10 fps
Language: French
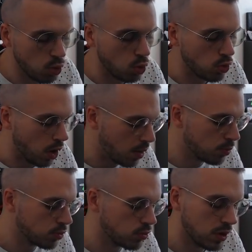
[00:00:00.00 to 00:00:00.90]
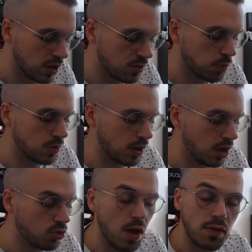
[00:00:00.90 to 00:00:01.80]
Donc on aura un boost de 15%
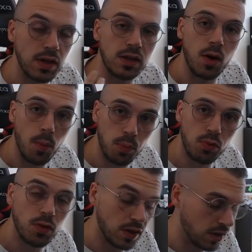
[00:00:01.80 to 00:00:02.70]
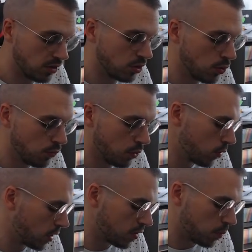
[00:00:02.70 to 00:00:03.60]
gratuit avec en plus de ça une régène de force
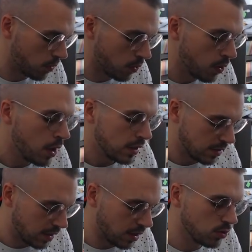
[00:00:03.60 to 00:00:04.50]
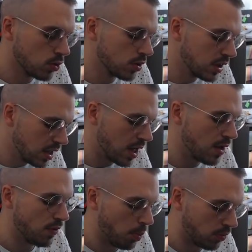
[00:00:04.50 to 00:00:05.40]
de 15%, 50 de ki et
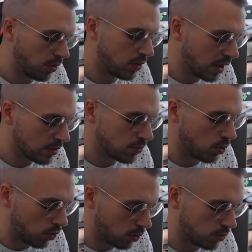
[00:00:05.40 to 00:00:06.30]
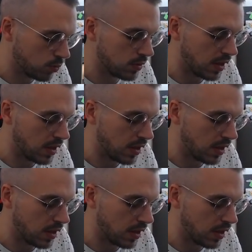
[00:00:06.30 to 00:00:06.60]
20% de dégâts sur le Trunks, donc c'est